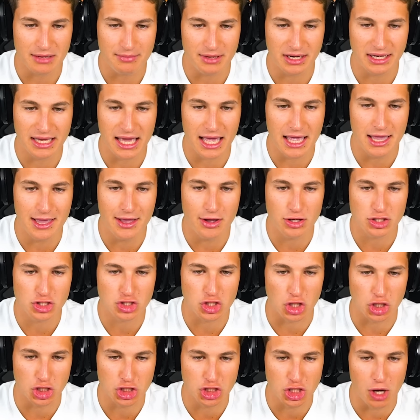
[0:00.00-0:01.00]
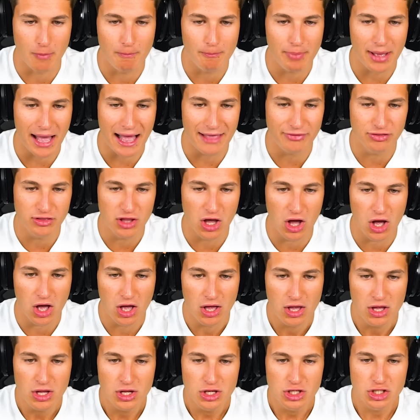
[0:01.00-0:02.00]
perché io sto shoppando
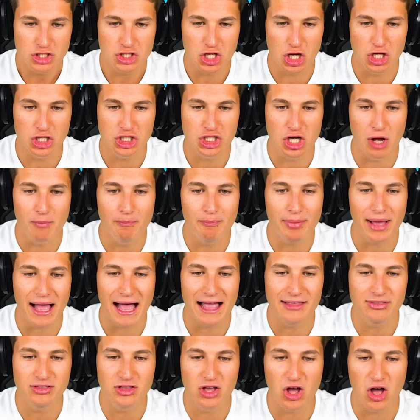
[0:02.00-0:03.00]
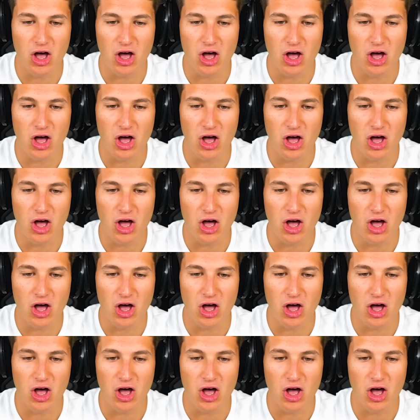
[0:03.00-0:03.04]
Sto shoppando